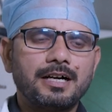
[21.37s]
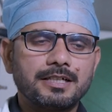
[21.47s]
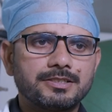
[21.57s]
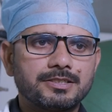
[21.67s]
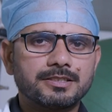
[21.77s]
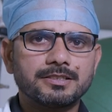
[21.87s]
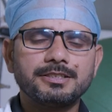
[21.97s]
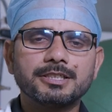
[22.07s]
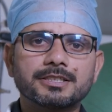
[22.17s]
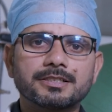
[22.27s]
आज
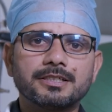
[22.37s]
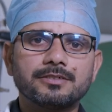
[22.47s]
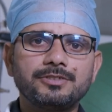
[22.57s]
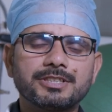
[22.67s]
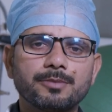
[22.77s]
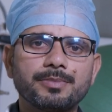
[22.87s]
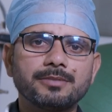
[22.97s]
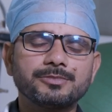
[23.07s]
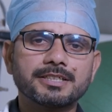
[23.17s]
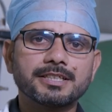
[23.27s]
जिस विषय पे
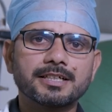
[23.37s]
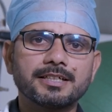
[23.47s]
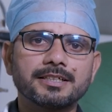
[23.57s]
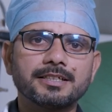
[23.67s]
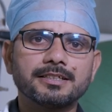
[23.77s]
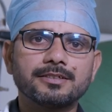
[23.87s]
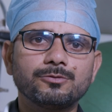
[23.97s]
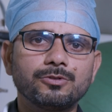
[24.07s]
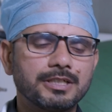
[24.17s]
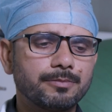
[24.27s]
हम चर्चा करेंगे
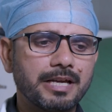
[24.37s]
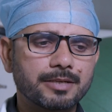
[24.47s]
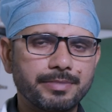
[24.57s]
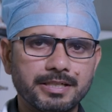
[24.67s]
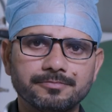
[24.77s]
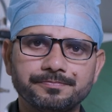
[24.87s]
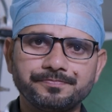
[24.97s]
वो है बैक पेन